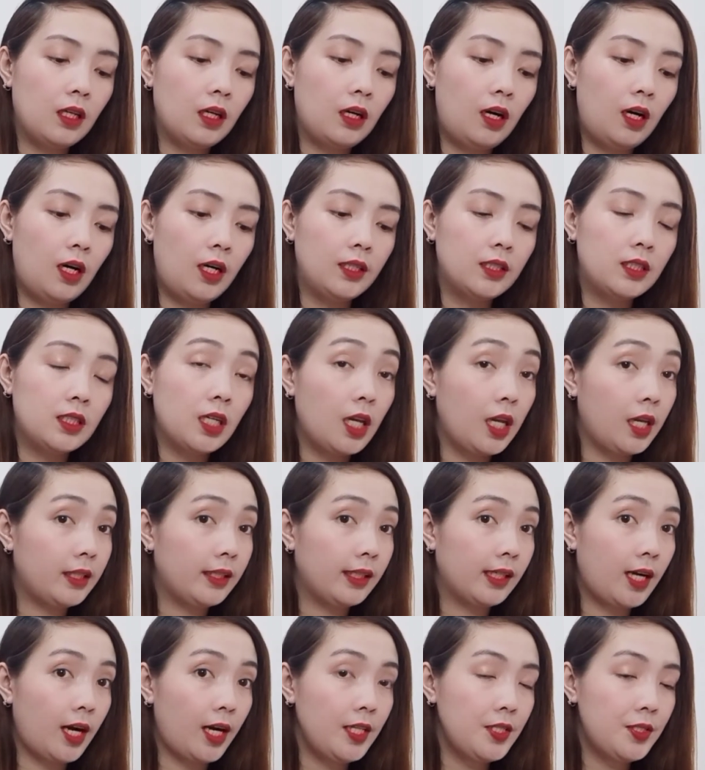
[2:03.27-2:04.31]
uh,
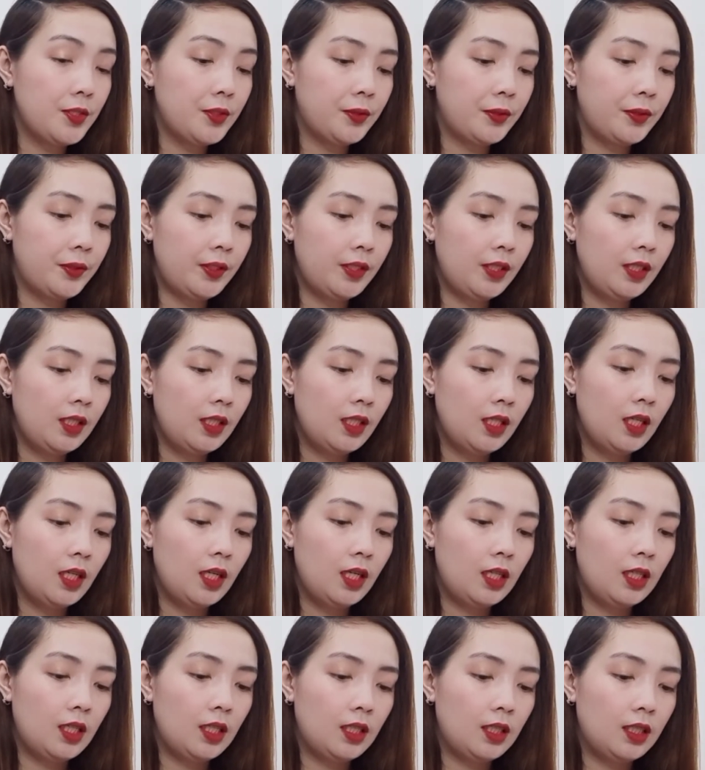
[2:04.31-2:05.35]
skin cancer,
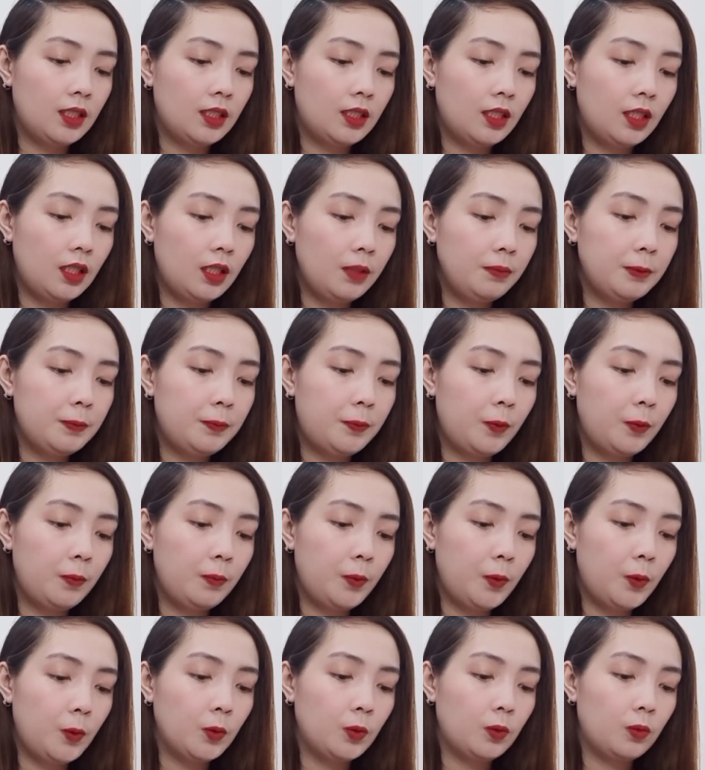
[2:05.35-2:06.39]
and helps
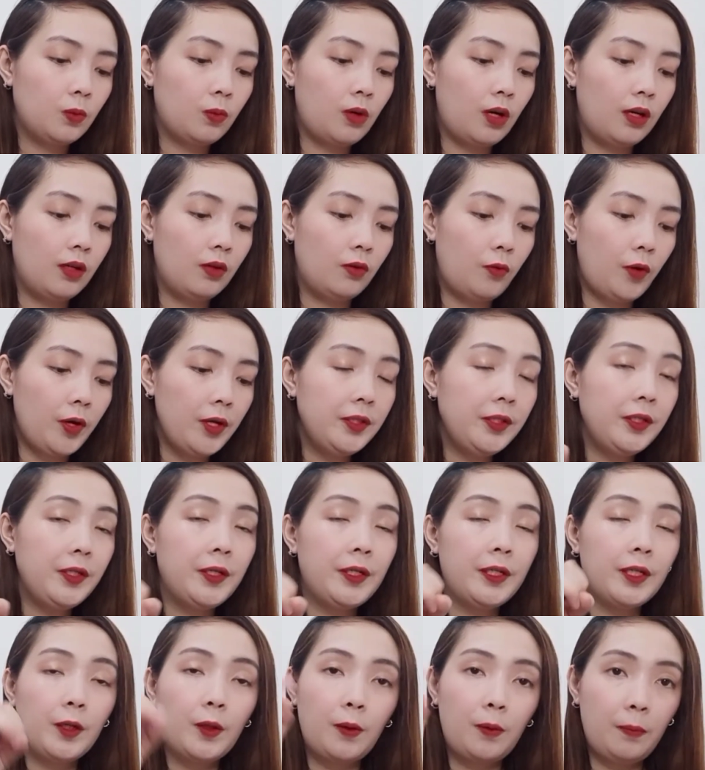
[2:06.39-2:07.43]
promote uh, white
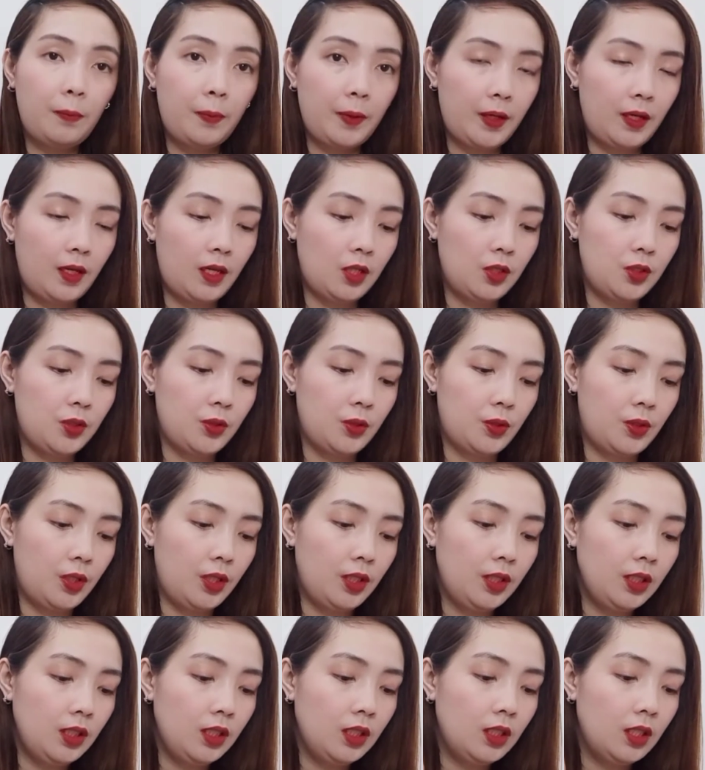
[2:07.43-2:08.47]
hair
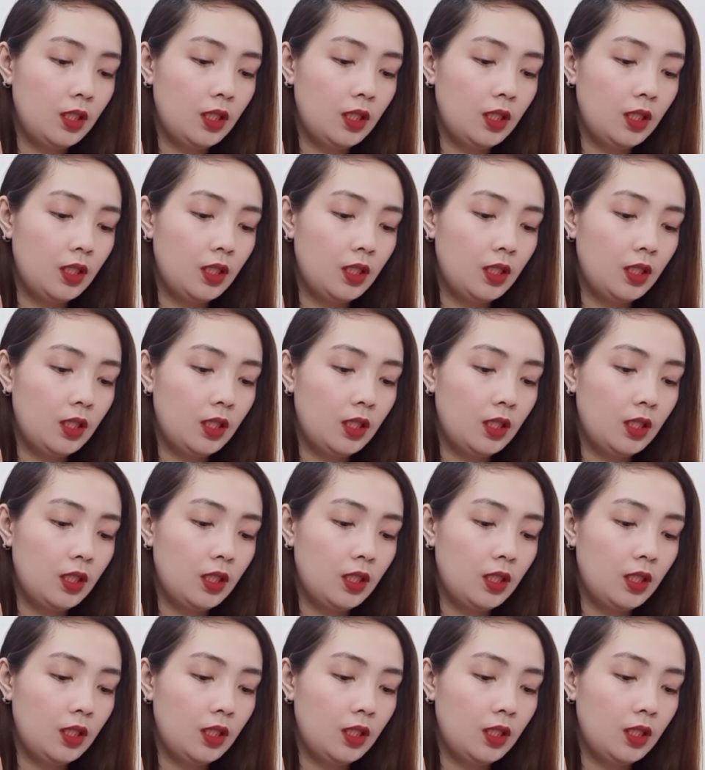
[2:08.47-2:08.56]
compilation,